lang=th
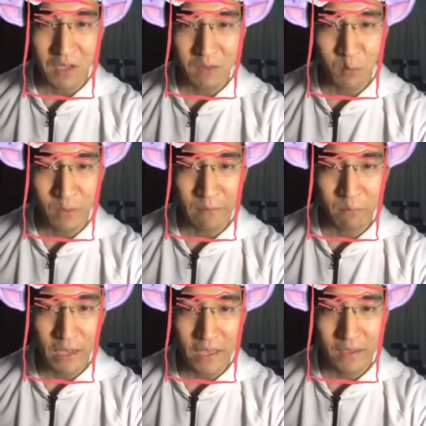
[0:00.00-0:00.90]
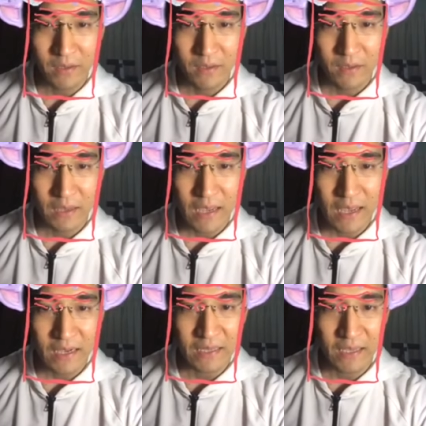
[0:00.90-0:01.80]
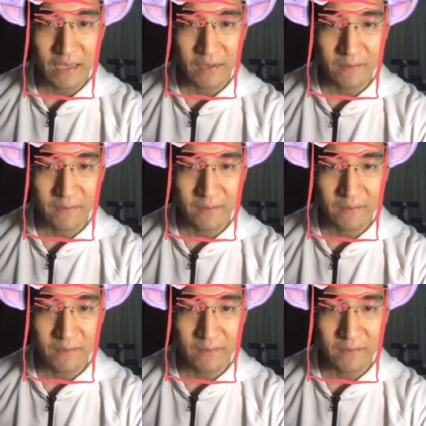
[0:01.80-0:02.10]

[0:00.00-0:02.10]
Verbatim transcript: ก็จะวงเล็บไว้ 5 คะแนน